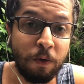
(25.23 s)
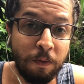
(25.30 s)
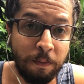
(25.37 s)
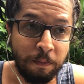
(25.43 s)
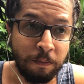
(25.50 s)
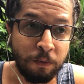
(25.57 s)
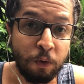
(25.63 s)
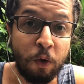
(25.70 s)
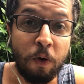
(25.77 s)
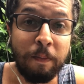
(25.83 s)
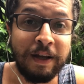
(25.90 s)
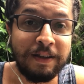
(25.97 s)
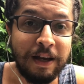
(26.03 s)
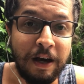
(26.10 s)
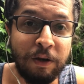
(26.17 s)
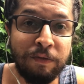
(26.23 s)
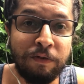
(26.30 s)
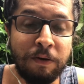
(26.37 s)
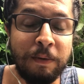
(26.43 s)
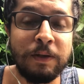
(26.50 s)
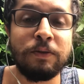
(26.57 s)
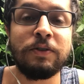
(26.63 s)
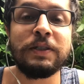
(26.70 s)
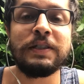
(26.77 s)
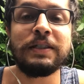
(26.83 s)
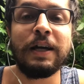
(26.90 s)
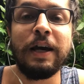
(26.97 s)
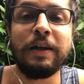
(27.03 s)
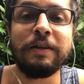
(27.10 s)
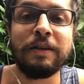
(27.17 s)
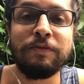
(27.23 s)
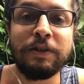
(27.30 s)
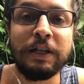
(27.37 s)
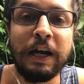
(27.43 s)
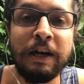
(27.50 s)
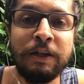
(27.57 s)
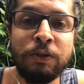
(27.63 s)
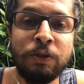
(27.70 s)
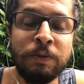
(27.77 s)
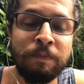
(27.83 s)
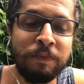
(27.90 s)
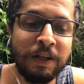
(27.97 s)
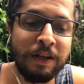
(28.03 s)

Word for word: um documentário em formato de série, na verdade,